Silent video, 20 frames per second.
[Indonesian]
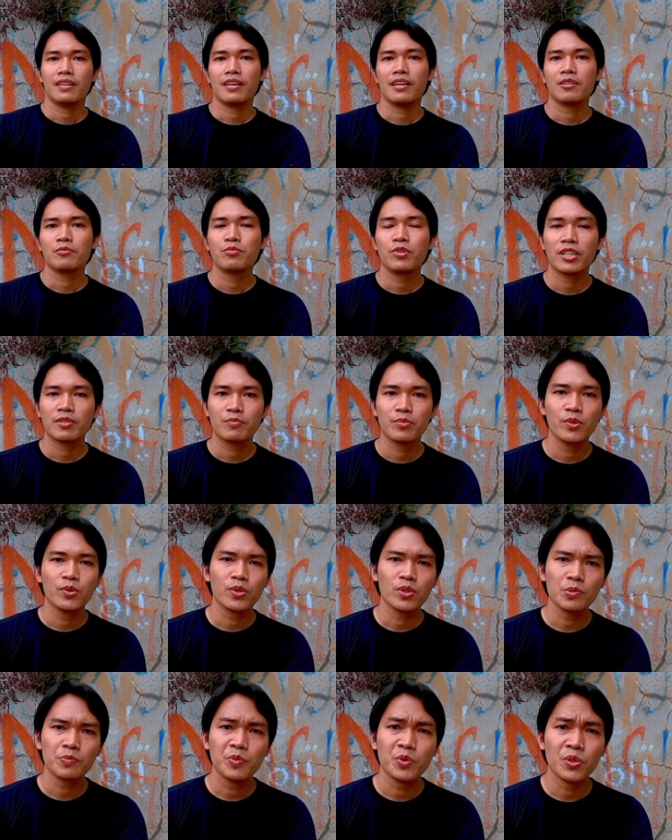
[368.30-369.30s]
Nah, buat
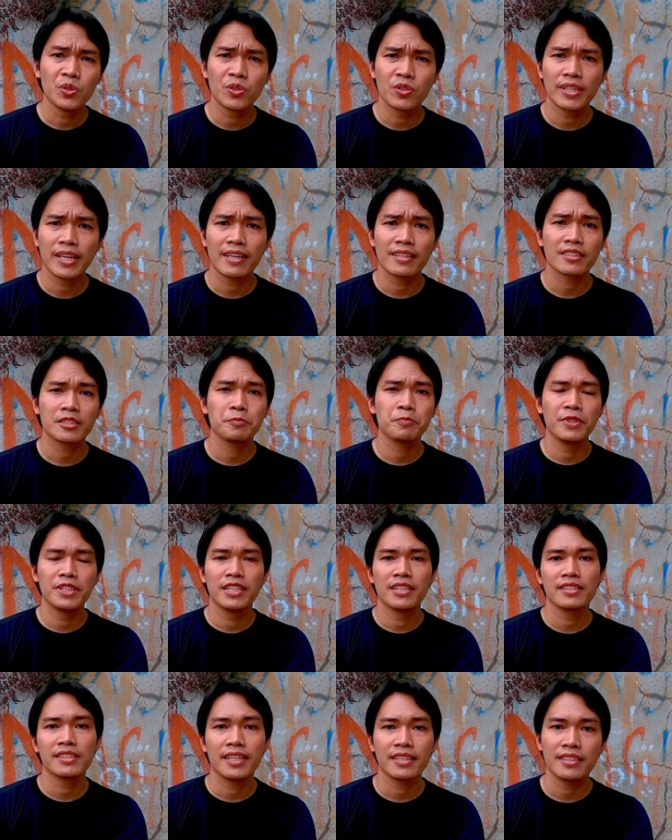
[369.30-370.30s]
burung-burung yang
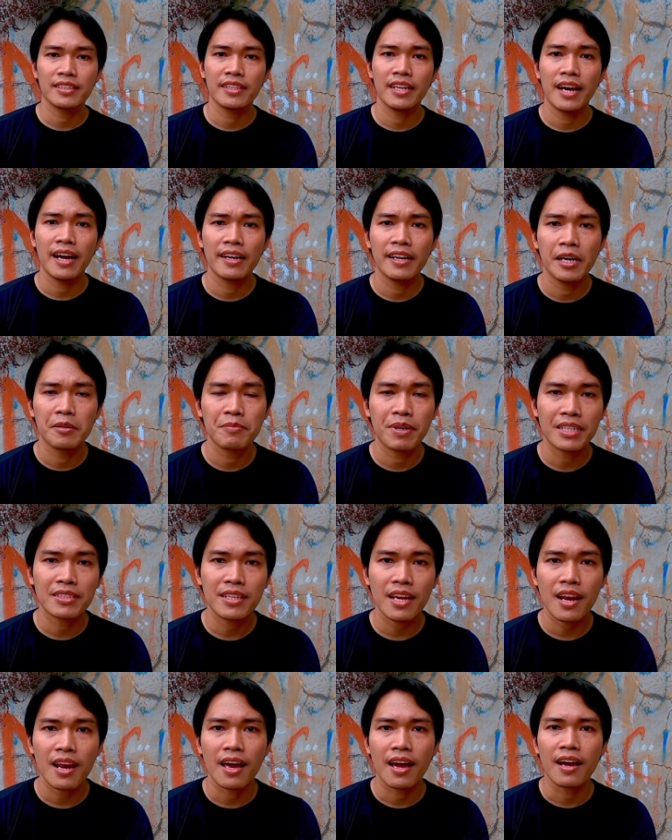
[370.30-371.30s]
sebenarnya tidak ada
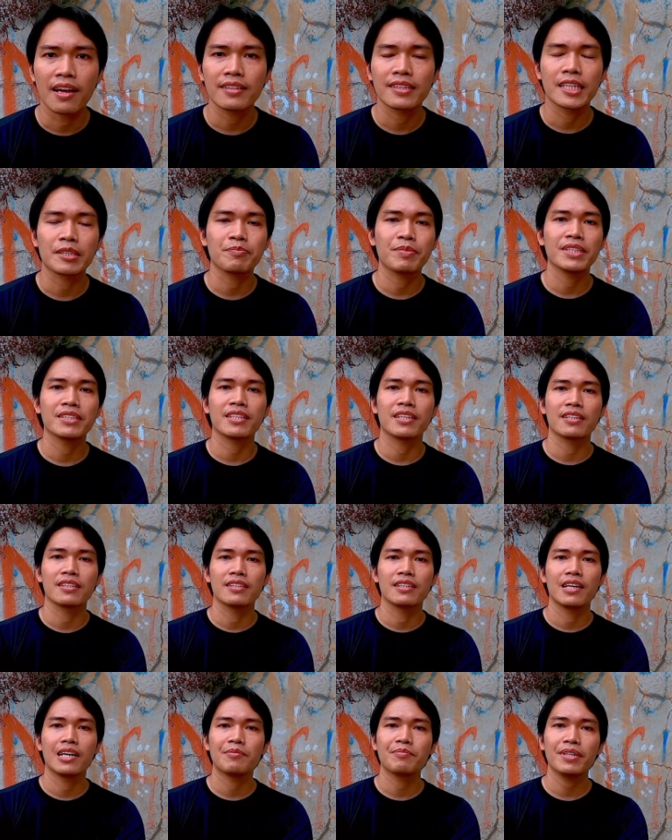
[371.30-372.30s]
masalah tapi
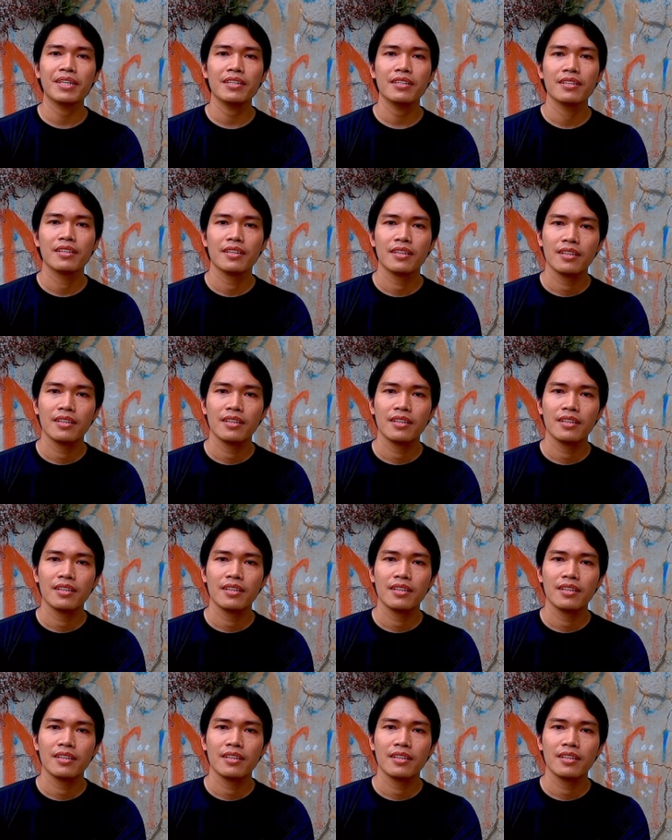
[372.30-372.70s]
ser apa